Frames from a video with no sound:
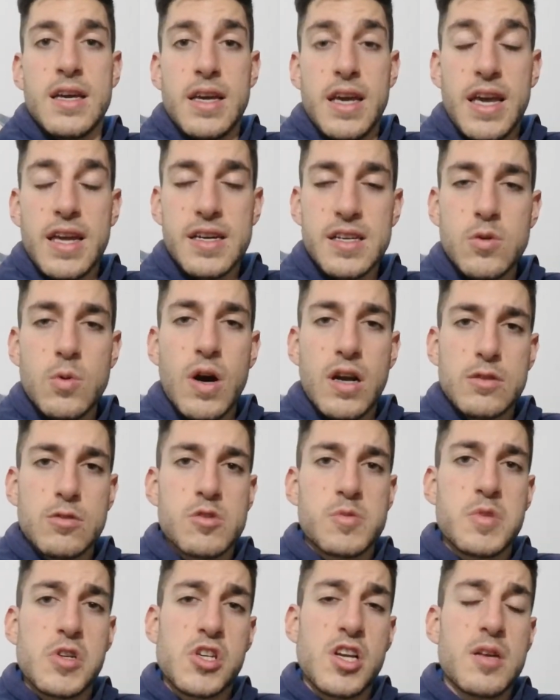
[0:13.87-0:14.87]
e riguardo
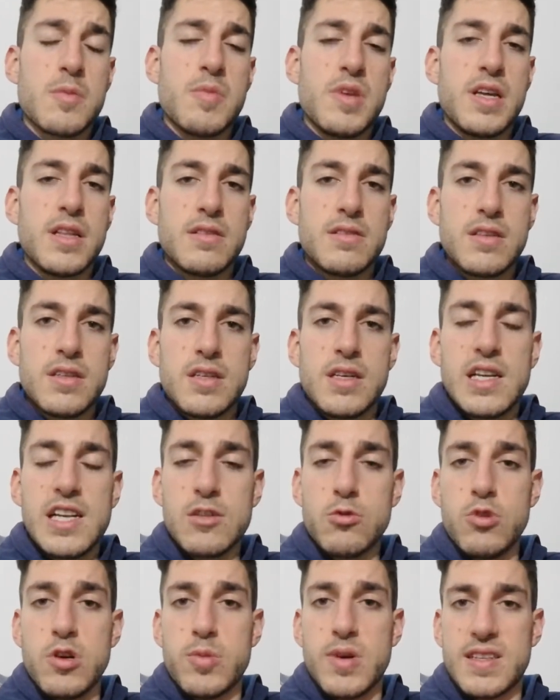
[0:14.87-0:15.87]
specialmente le
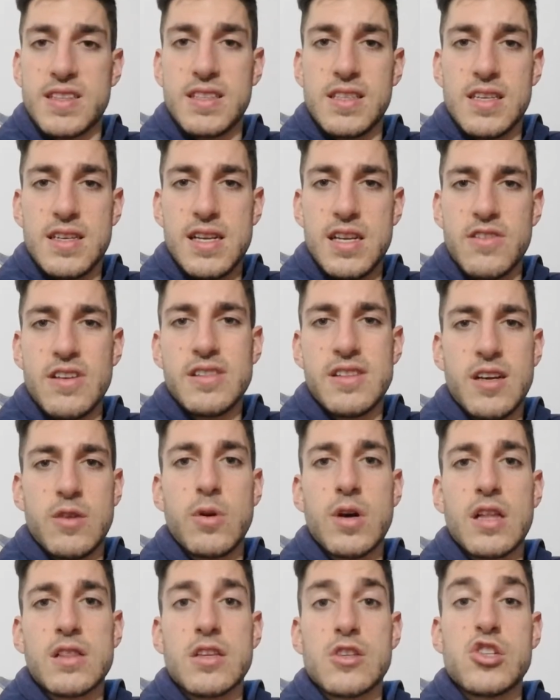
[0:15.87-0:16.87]
due partite delle
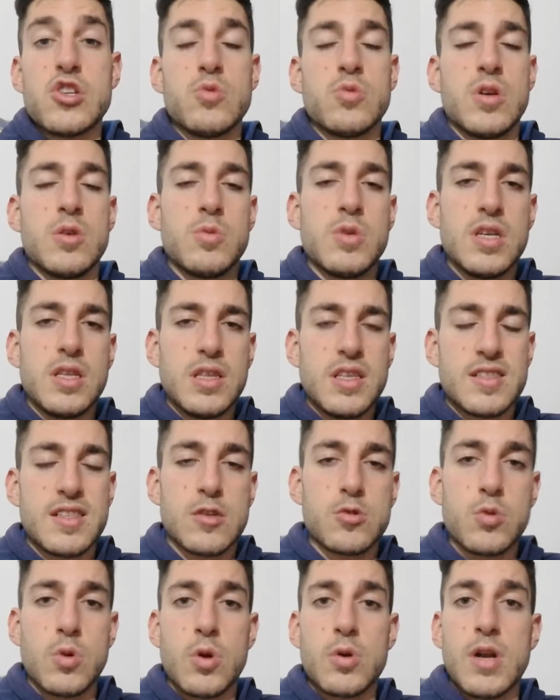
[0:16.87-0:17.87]
20.45, quindi
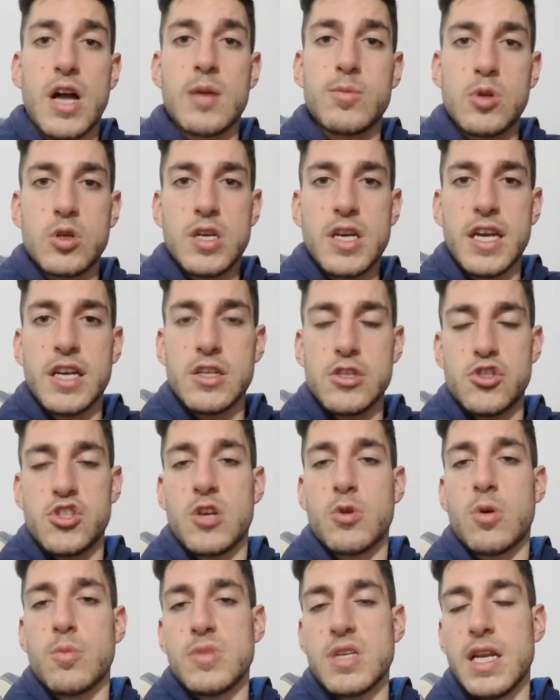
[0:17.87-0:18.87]
Sassuolo-Napoli e
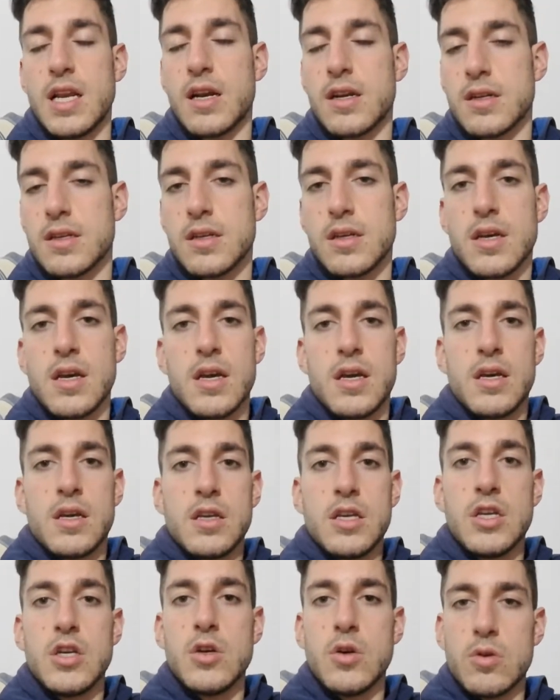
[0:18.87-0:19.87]
Genoa-Milan.
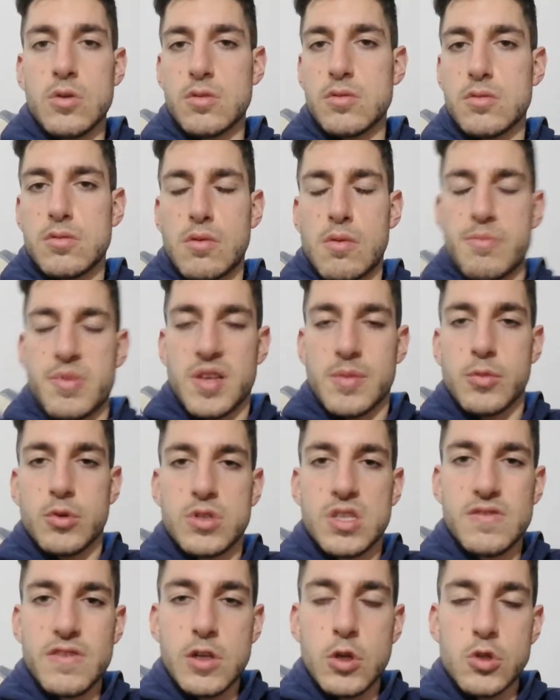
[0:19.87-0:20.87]
Io per
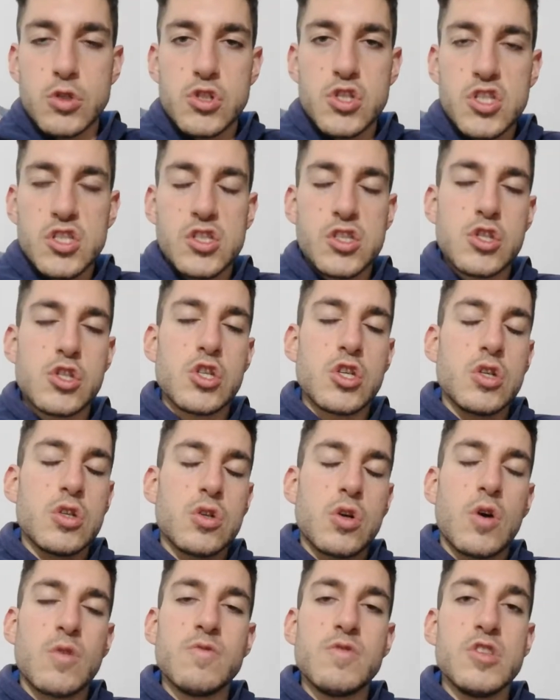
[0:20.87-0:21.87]
motivi logistici
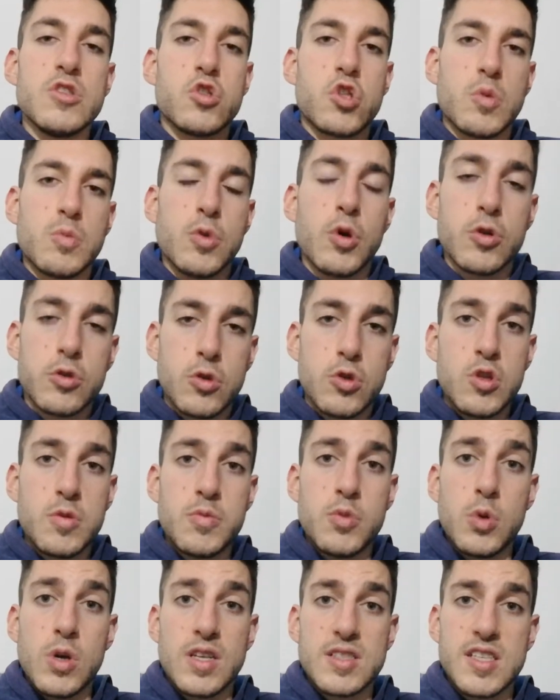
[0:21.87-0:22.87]
ho visto molto di
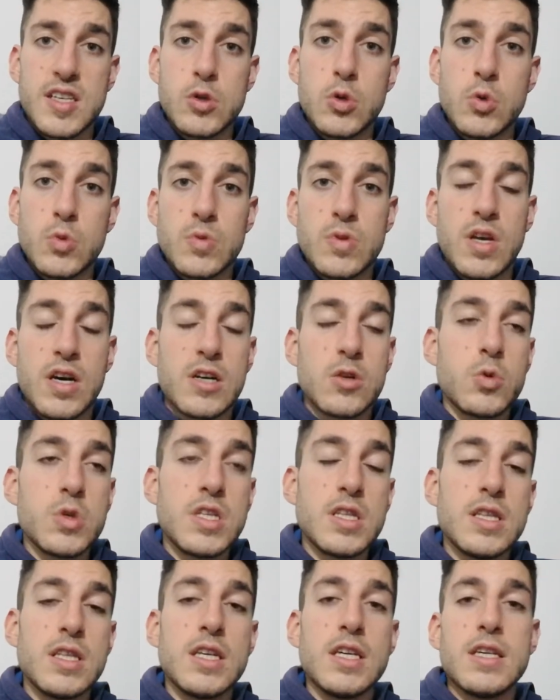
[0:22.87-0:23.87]
più la seconda,
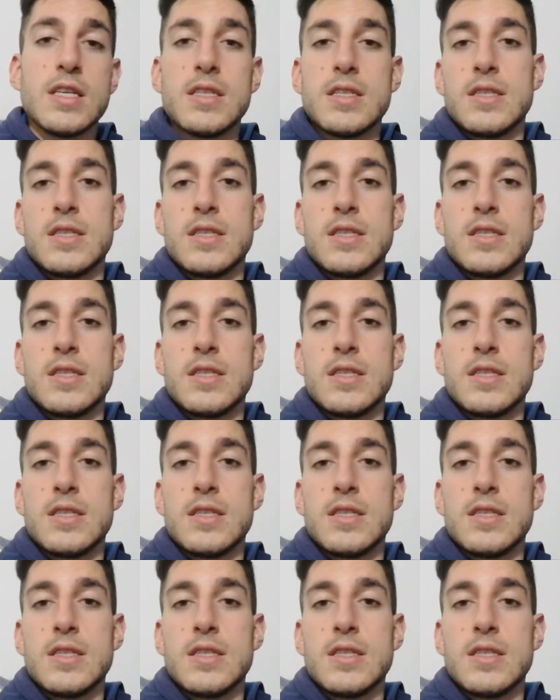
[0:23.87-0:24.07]
quindi